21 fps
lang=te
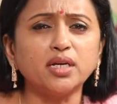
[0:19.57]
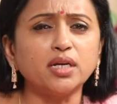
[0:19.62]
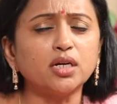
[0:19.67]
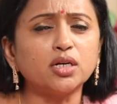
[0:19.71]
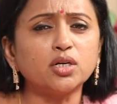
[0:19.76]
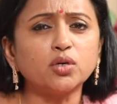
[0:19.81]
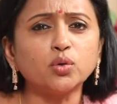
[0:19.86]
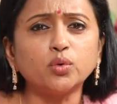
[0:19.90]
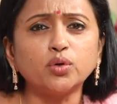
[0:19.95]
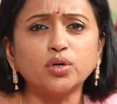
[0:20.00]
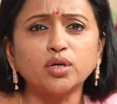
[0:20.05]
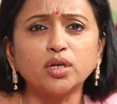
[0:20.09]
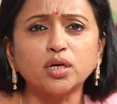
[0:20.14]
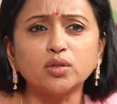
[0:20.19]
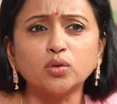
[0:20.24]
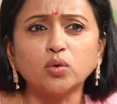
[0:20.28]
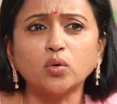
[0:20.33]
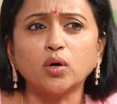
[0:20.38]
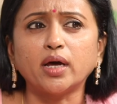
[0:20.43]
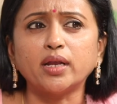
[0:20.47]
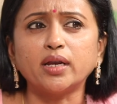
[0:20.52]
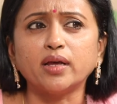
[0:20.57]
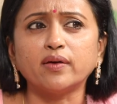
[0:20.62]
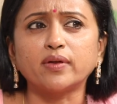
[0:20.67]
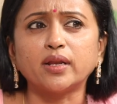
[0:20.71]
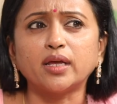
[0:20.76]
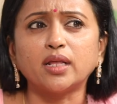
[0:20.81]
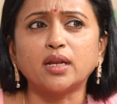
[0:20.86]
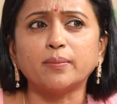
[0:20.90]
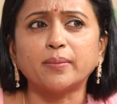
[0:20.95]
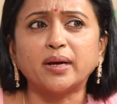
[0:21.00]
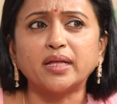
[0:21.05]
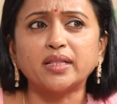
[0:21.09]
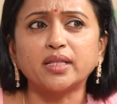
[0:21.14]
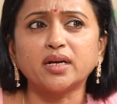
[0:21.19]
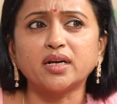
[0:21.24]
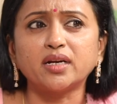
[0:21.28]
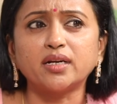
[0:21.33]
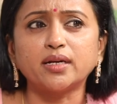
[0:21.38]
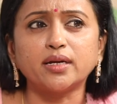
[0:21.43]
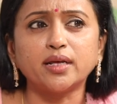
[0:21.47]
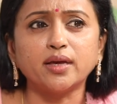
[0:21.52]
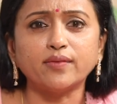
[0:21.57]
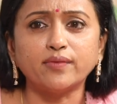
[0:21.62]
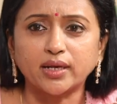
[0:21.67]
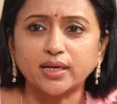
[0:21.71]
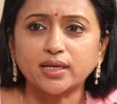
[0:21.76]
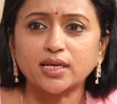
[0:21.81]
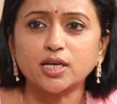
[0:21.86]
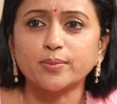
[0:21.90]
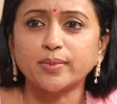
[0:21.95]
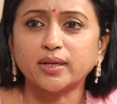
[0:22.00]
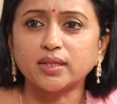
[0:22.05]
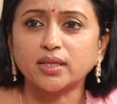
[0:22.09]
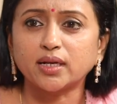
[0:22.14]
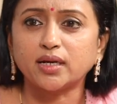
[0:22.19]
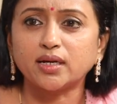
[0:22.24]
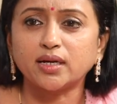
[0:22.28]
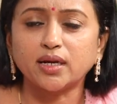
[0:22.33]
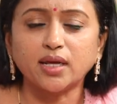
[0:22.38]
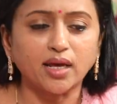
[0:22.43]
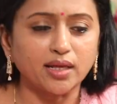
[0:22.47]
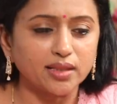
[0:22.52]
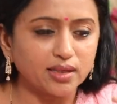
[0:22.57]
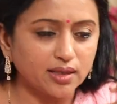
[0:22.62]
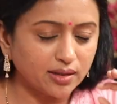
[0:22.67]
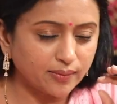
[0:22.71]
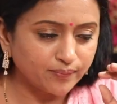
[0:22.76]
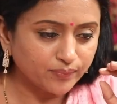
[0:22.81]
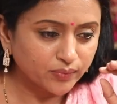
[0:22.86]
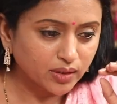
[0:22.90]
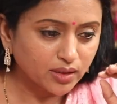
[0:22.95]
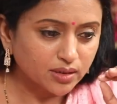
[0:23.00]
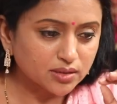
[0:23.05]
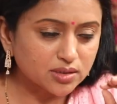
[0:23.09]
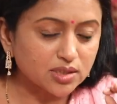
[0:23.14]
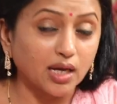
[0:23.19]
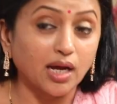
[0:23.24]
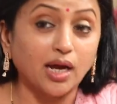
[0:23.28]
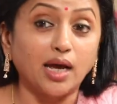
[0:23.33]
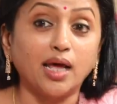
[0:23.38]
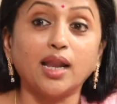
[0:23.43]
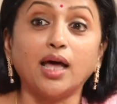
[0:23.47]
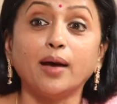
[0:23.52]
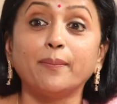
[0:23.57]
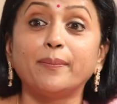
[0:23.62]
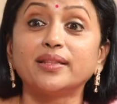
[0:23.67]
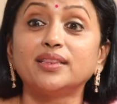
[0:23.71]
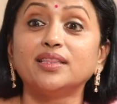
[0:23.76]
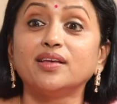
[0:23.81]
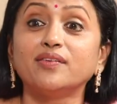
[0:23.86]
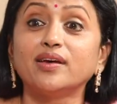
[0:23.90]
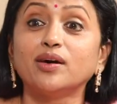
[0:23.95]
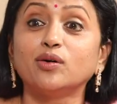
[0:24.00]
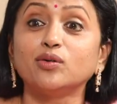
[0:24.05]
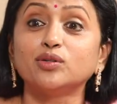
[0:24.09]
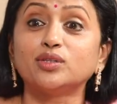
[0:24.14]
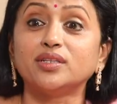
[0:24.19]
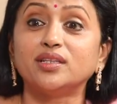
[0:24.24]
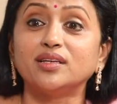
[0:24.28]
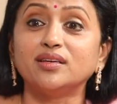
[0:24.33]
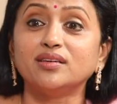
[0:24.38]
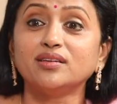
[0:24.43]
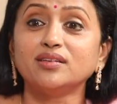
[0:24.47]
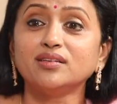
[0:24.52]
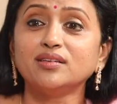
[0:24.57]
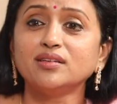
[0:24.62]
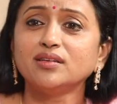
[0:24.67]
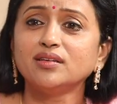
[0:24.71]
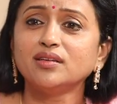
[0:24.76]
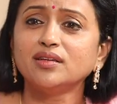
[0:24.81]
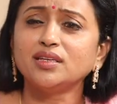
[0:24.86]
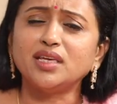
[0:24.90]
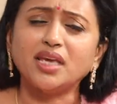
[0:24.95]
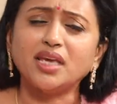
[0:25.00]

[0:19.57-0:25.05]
గిల్ట్ ఉండదు అని ఎవరైనా మదర్ అంటే వర్కింగ్ మదర్ అంటే అది చాలా అబద్ధమే అవుతుంది కరెక్ట్